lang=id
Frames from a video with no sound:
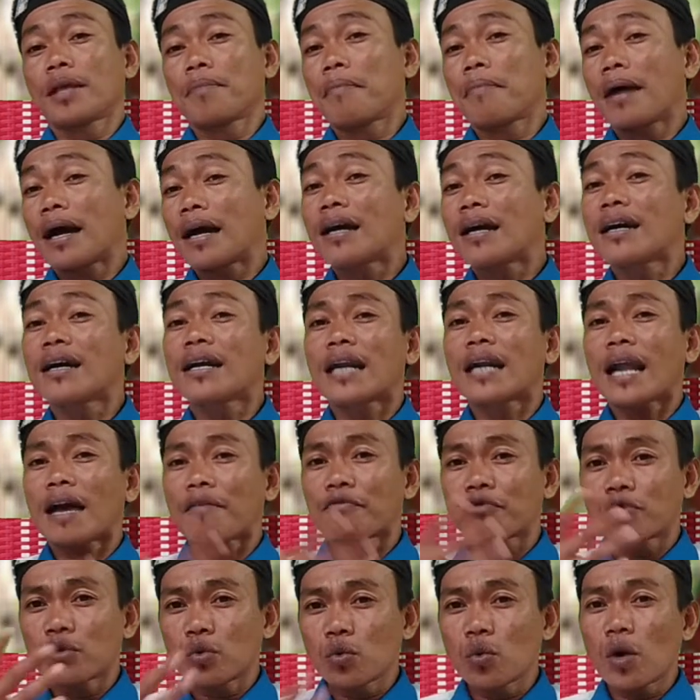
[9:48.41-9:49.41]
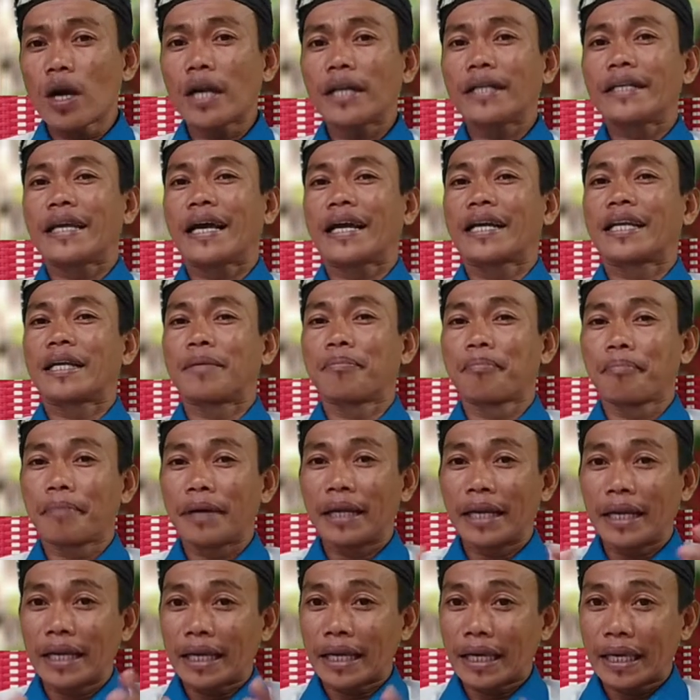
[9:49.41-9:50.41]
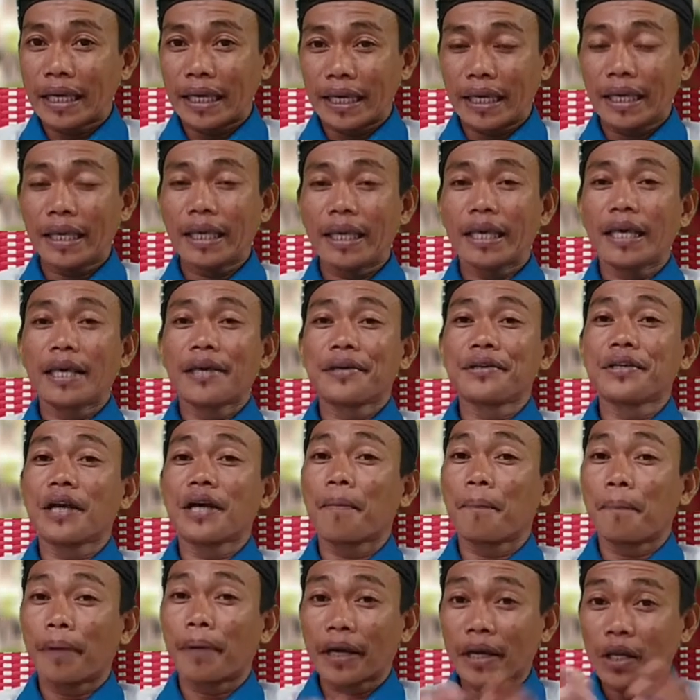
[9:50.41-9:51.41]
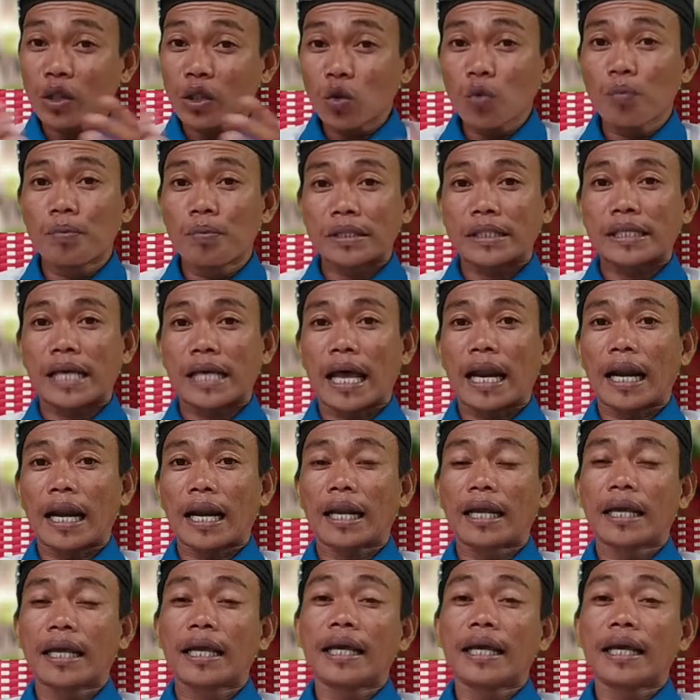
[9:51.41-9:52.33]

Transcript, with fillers: maka kenafsuan yang dimiliki yang begitu besar